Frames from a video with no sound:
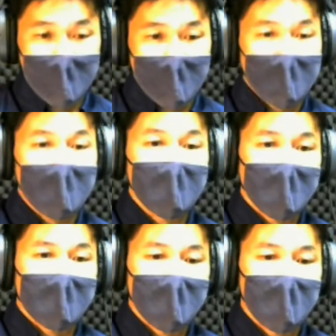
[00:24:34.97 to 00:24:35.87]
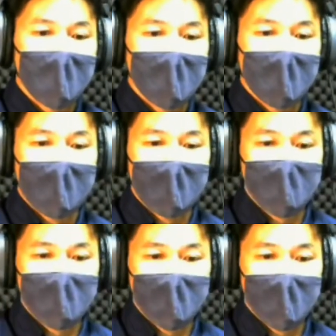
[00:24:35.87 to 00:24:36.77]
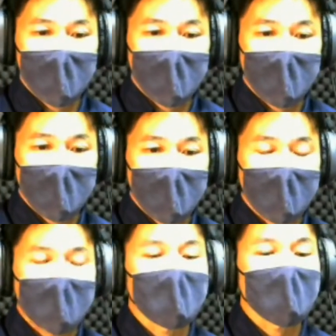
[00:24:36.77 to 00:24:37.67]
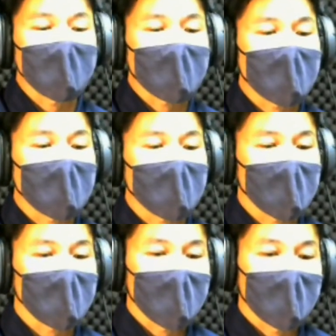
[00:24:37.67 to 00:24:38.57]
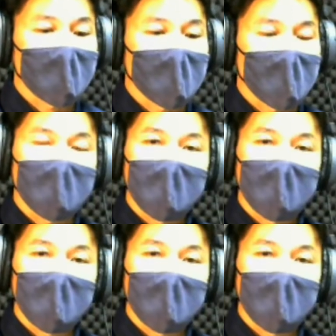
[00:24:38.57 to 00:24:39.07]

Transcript: いつもは本当になんとなく歌を